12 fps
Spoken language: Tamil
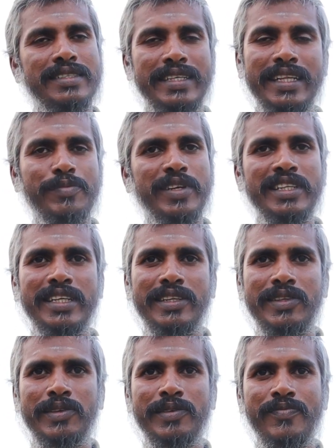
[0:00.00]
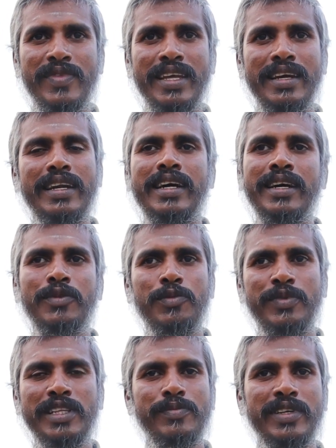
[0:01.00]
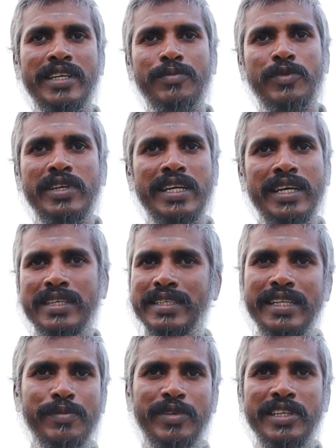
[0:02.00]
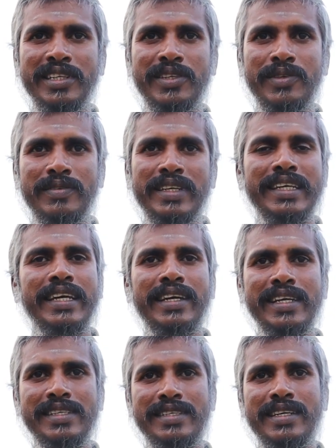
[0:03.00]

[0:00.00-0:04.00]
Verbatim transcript: சந்தைப்படுத்திகிட்டு இருந்தோம் நாங்கள் உற்பத்தி பண்ண பொருளை நாங்கள் சந்தைப்படுத்திட்டோம் எங்களை